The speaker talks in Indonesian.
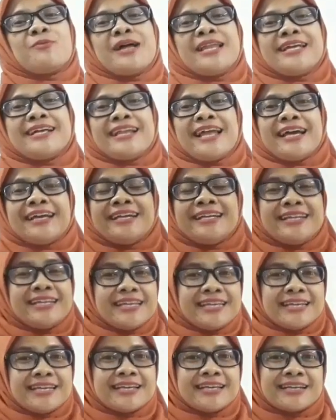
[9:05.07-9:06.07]
balik lagi
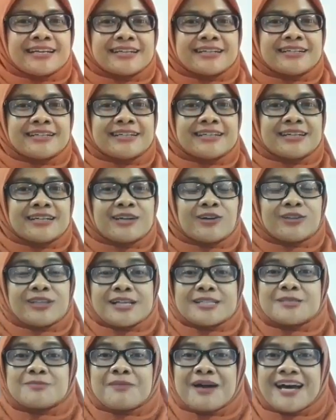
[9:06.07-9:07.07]
nih ke kota
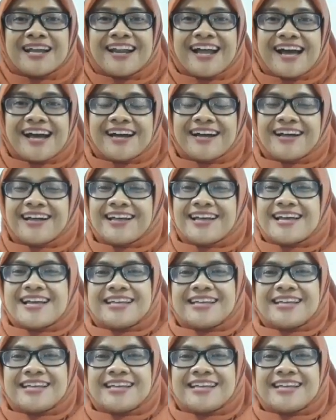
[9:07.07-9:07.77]
Semarang